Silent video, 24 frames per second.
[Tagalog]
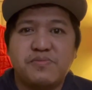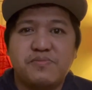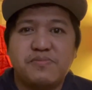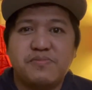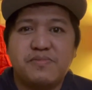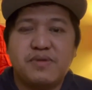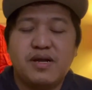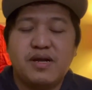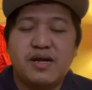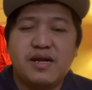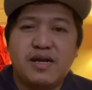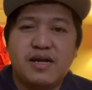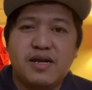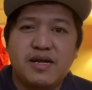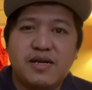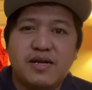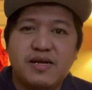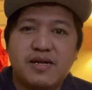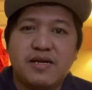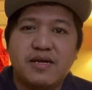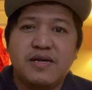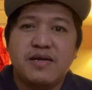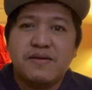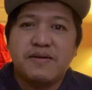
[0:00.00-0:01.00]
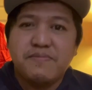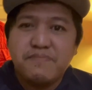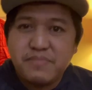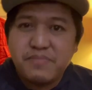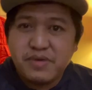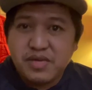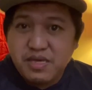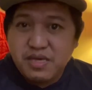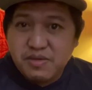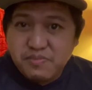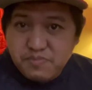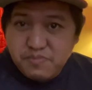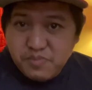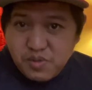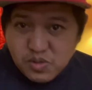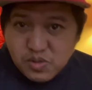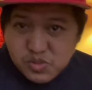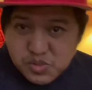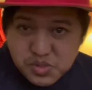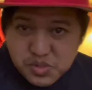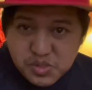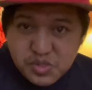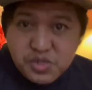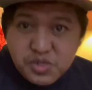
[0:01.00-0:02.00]
uh, maging
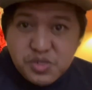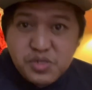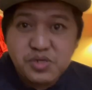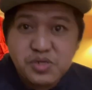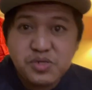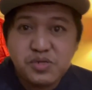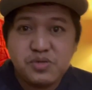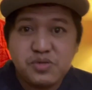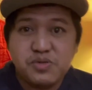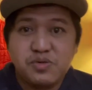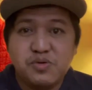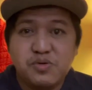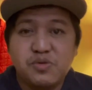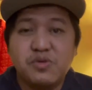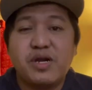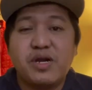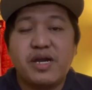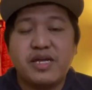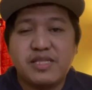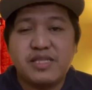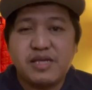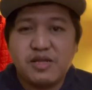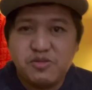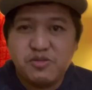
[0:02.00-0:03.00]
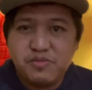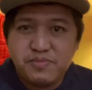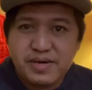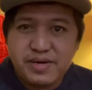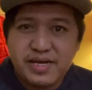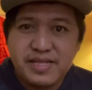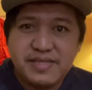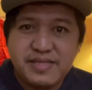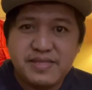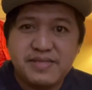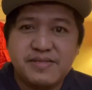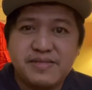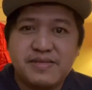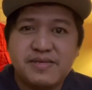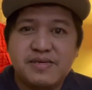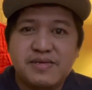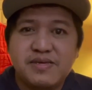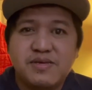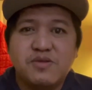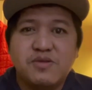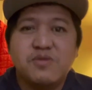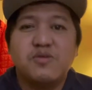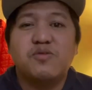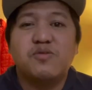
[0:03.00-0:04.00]
butcher o kahit anuman
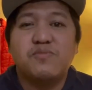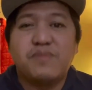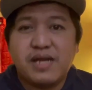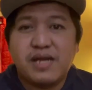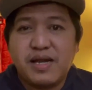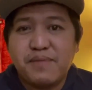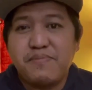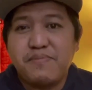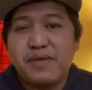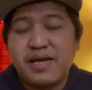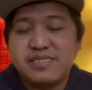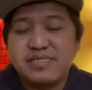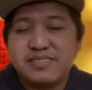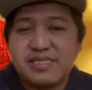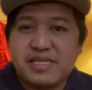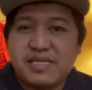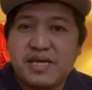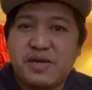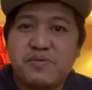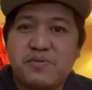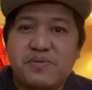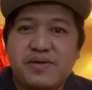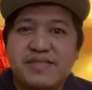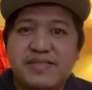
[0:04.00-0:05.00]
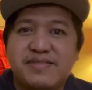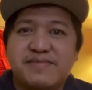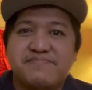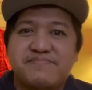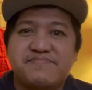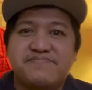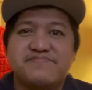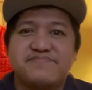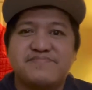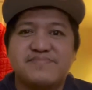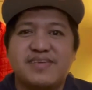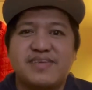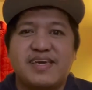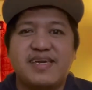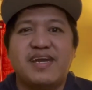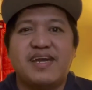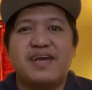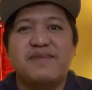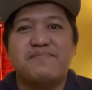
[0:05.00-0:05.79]
o mag-apply sa Taiwan. Kaya